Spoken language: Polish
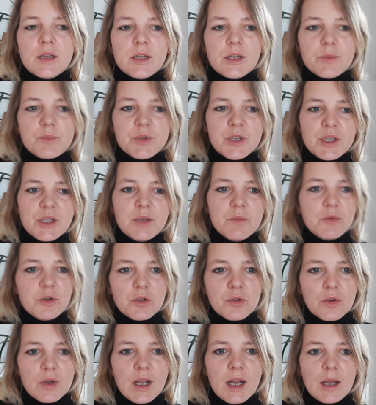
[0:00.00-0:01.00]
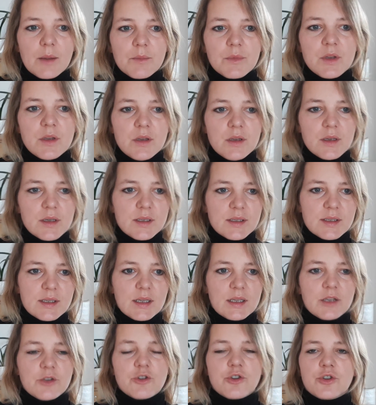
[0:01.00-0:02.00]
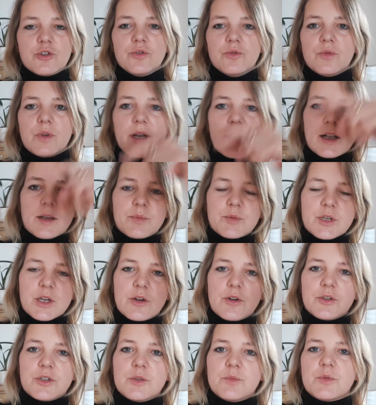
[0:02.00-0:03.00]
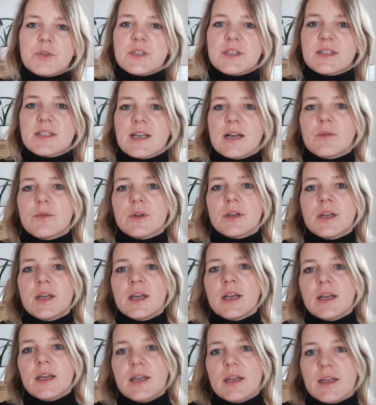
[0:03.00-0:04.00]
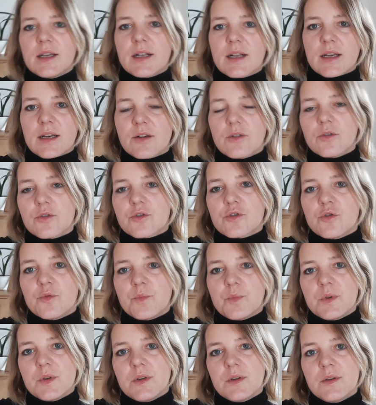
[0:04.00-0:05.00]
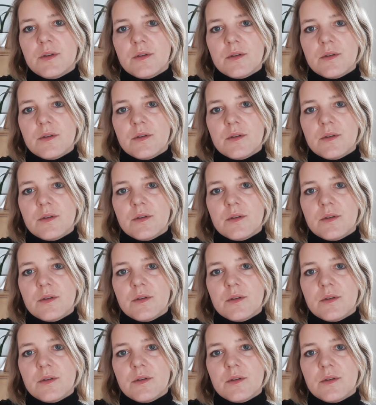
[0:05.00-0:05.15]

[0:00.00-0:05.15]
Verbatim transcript: e, przednimi nogami i jest taki sznurek, przechodzi przez cały e, kręgosłup i,